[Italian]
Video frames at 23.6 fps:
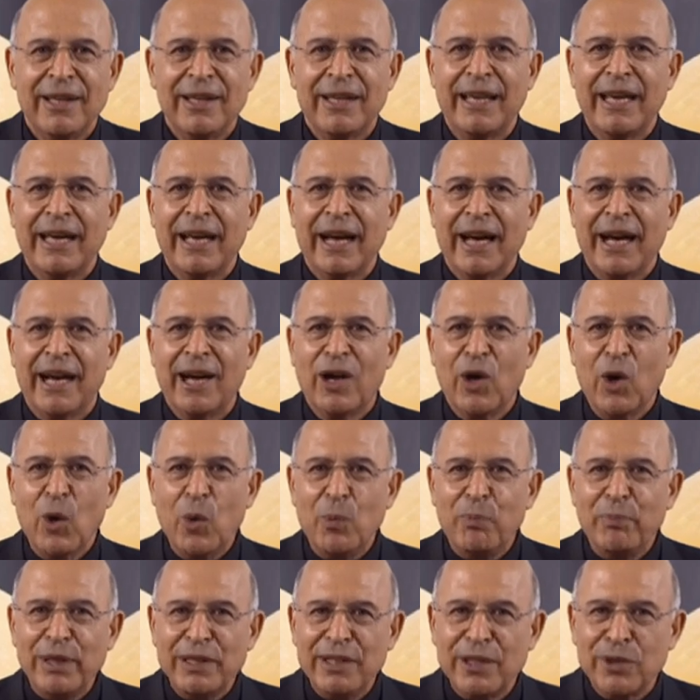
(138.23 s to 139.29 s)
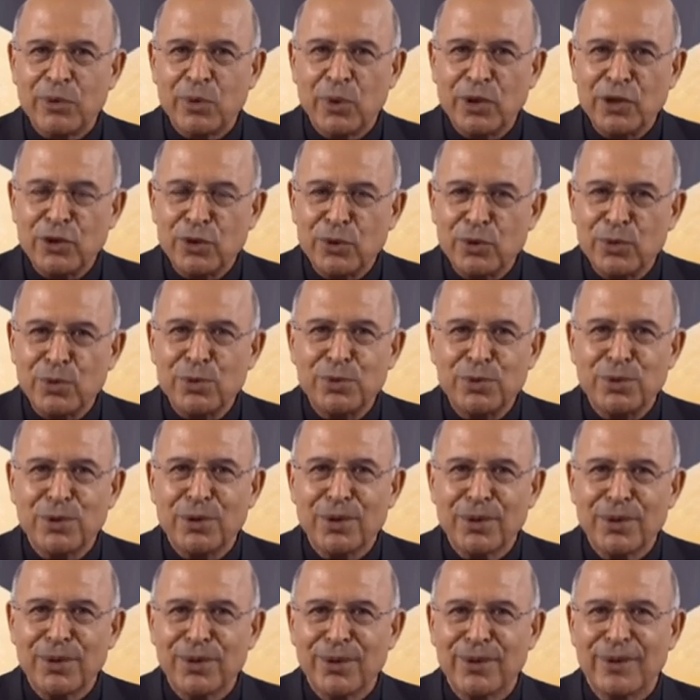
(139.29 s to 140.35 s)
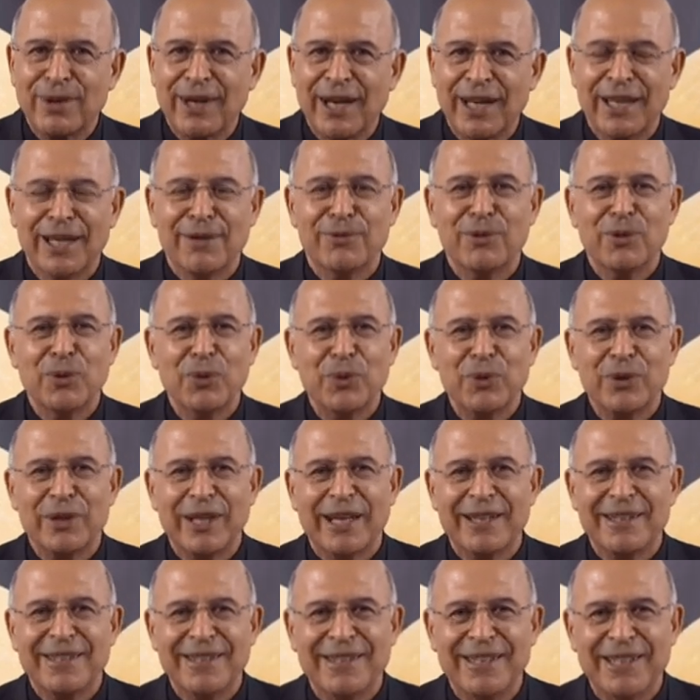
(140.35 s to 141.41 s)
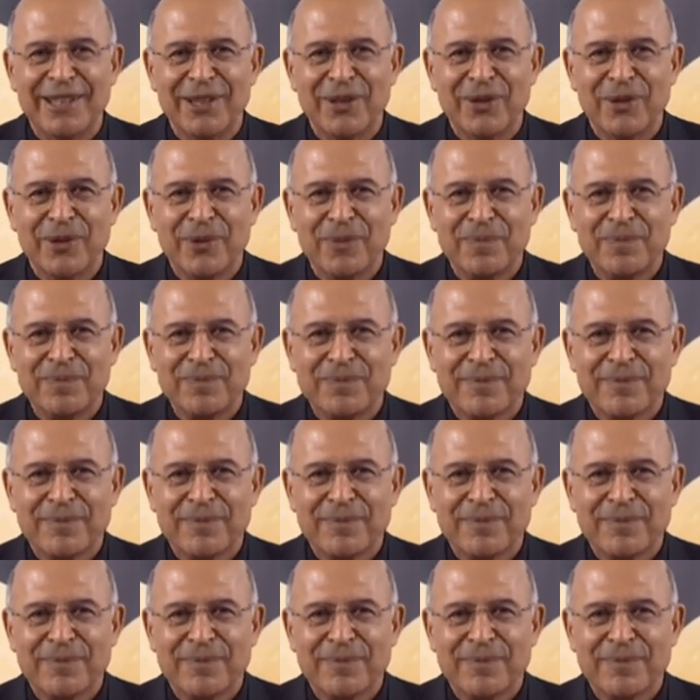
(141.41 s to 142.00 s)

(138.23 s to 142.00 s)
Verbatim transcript: che ha obbedito in tutto alla volontà di Dio.